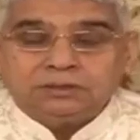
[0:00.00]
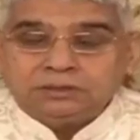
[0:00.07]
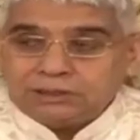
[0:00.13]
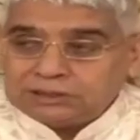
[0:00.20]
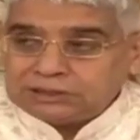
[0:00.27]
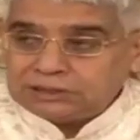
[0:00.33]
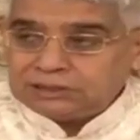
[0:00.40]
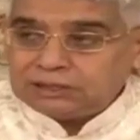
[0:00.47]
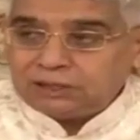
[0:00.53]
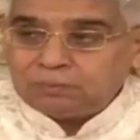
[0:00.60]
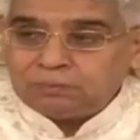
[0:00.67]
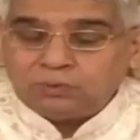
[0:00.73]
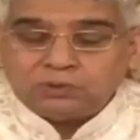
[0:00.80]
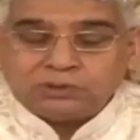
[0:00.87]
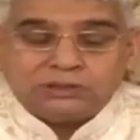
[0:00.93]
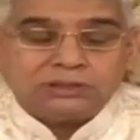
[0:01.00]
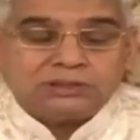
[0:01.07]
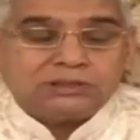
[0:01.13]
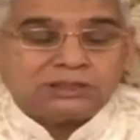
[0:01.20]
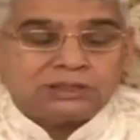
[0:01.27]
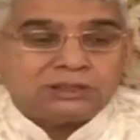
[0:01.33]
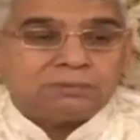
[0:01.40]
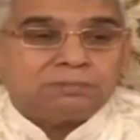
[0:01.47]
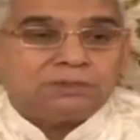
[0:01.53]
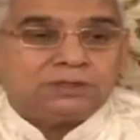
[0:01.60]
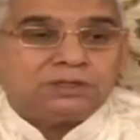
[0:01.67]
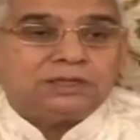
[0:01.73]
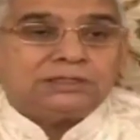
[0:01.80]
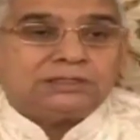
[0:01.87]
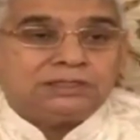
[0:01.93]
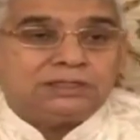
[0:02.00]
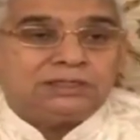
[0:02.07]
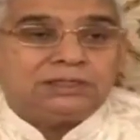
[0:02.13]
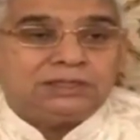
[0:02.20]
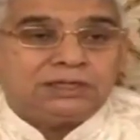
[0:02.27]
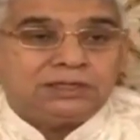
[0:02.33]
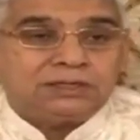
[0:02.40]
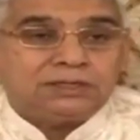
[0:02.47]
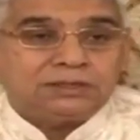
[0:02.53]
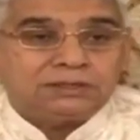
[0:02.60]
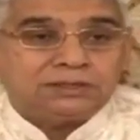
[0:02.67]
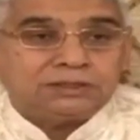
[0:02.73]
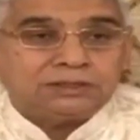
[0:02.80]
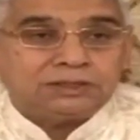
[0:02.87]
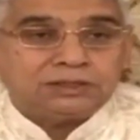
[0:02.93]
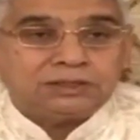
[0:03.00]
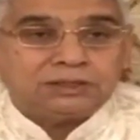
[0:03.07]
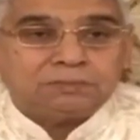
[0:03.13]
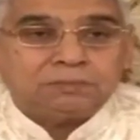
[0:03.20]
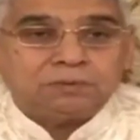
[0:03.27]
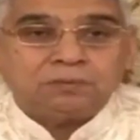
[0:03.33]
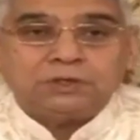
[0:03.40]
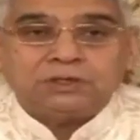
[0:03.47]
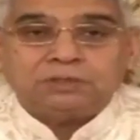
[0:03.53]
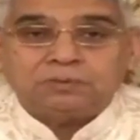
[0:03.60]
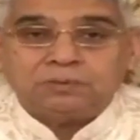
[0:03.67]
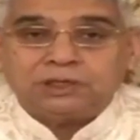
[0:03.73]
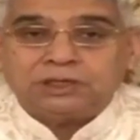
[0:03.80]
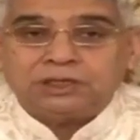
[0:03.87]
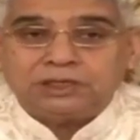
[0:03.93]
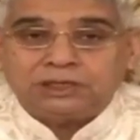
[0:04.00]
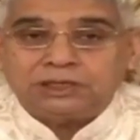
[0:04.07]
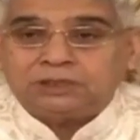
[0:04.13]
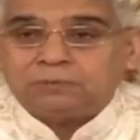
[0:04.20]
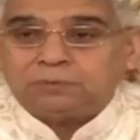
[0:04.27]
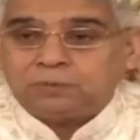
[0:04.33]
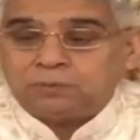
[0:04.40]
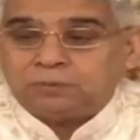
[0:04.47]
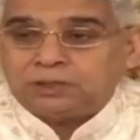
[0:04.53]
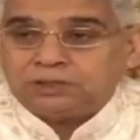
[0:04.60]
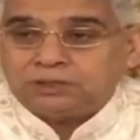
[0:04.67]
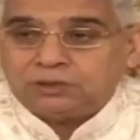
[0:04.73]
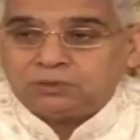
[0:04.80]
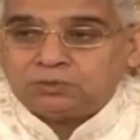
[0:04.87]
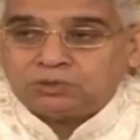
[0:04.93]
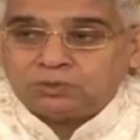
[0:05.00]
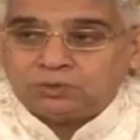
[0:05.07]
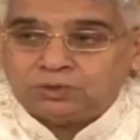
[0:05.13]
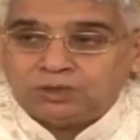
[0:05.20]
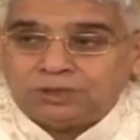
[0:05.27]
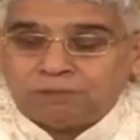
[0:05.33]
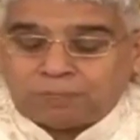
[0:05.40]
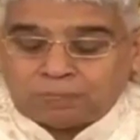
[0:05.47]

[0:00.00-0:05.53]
जैसे यहाँ बहुत सी संत भी ऐसी लीलाएं कर देती थी परमात्मा के लिए तो फिर बात है कुछ को नहीं